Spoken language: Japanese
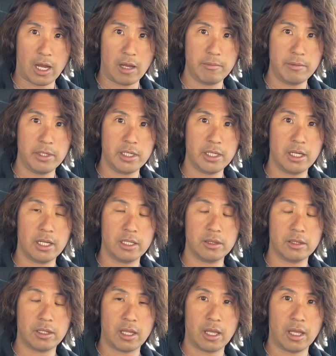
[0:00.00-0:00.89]
アメリカっ
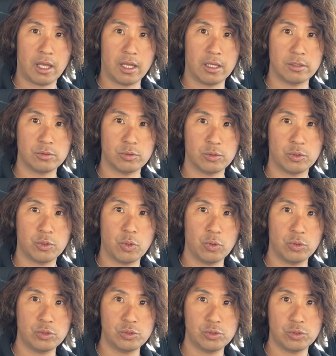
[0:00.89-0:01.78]
て、そういう
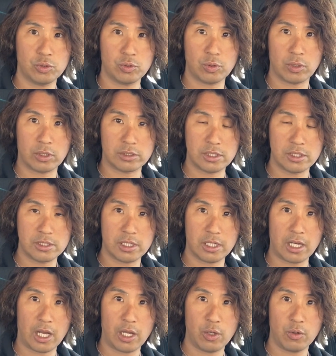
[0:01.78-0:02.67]
教習所とか全然
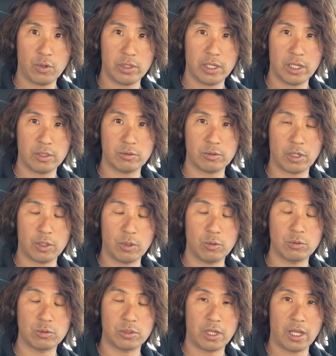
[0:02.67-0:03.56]
通わなくてよ
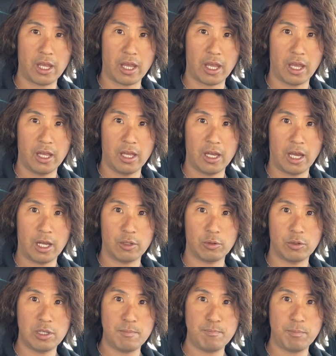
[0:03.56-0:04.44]
くて、あ
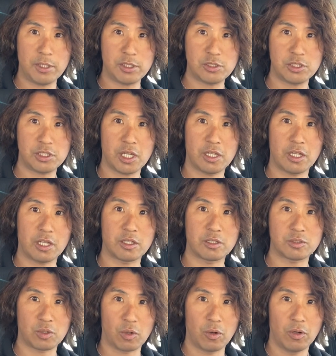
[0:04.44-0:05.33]
の、一発試験なん
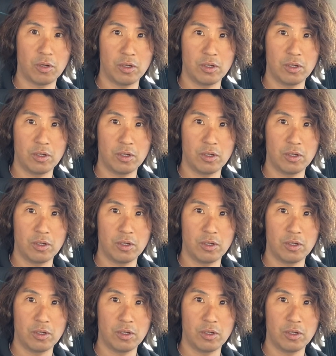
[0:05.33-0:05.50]
ですよ。